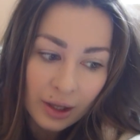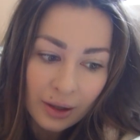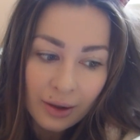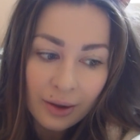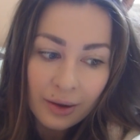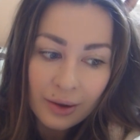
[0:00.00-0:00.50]

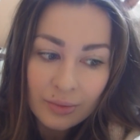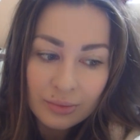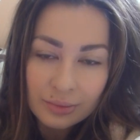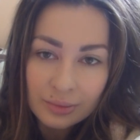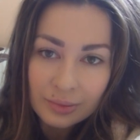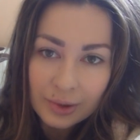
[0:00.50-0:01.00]
И
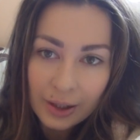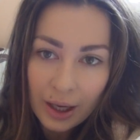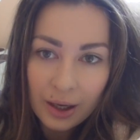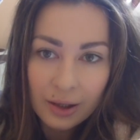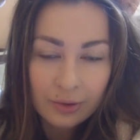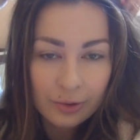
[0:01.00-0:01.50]

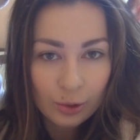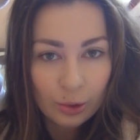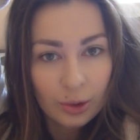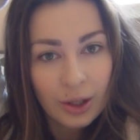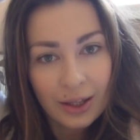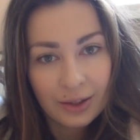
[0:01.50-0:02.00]
я говорю,
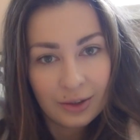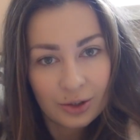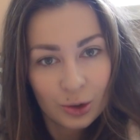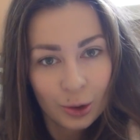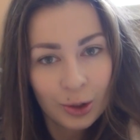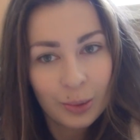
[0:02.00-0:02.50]
ну ладно,
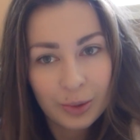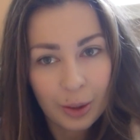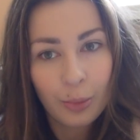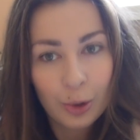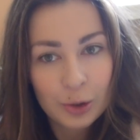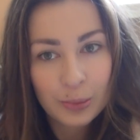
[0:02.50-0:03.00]
что ты мне
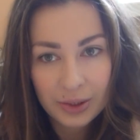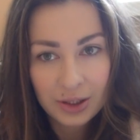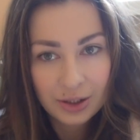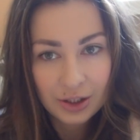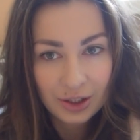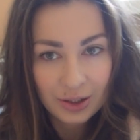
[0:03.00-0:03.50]
можешь
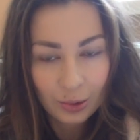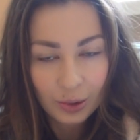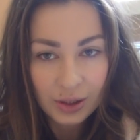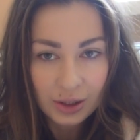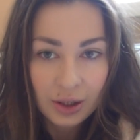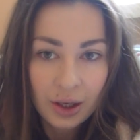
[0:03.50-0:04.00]
предложить? Он
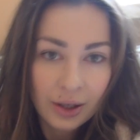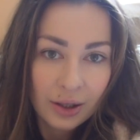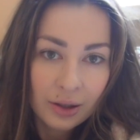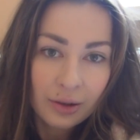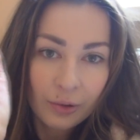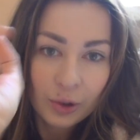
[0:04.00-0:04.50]
говорит,
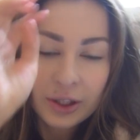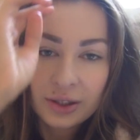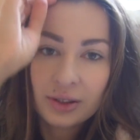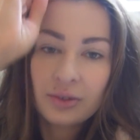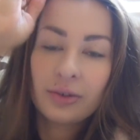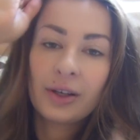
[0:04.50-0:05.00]
вот
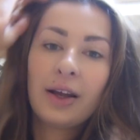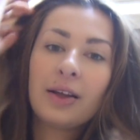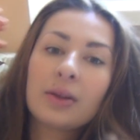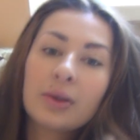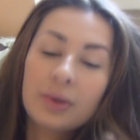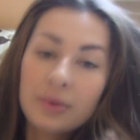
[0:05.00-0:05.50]
этот
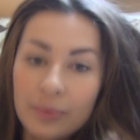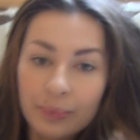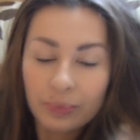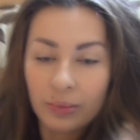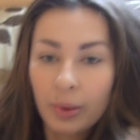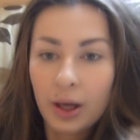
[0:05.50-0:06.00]
вариант.
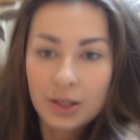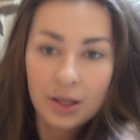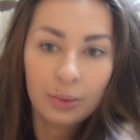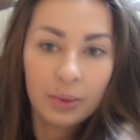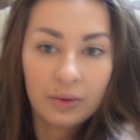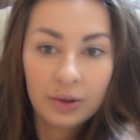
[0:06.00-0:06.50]

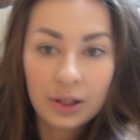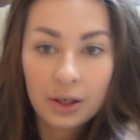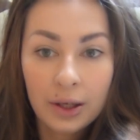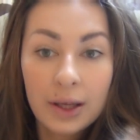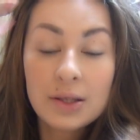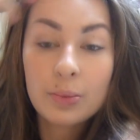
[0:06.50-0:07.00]
Показал мне в
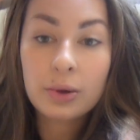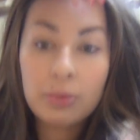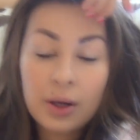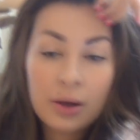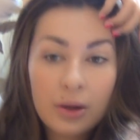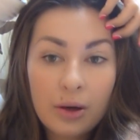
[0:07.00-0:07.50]
интернете
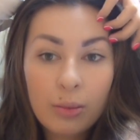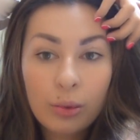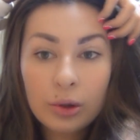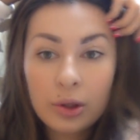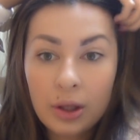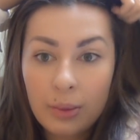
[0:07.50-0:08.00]
примерные
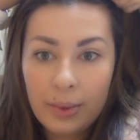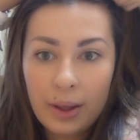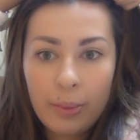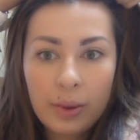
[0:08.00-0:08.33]
работы, и мне